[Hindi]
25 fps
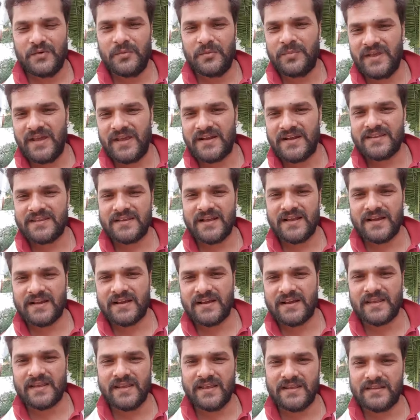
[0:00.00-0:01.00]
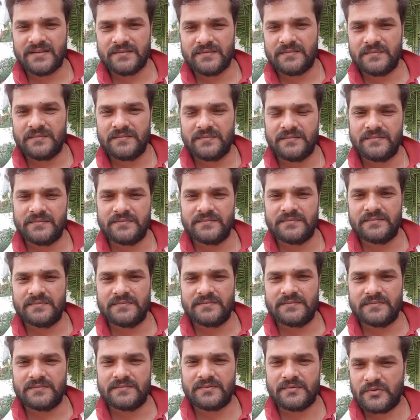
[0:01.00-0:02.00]
वो प्यार दिखा करके आ
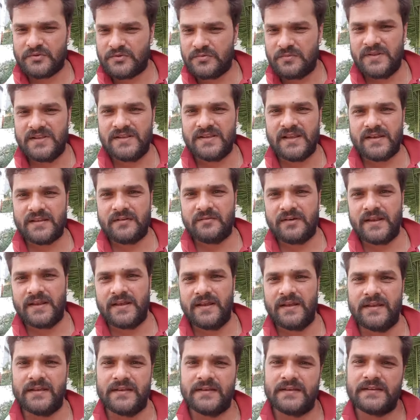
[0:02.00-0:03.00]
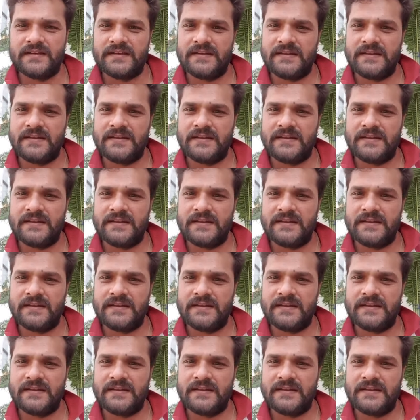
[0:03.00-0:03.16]
कुछ मिल जाने वाला है